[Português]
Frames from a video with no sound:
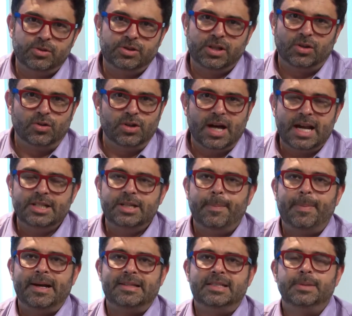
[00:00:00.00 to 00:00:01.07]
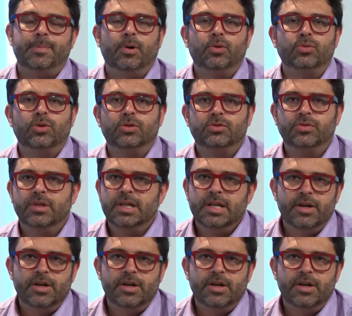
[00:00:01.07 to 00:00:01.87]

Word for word: no celular e já participa conosco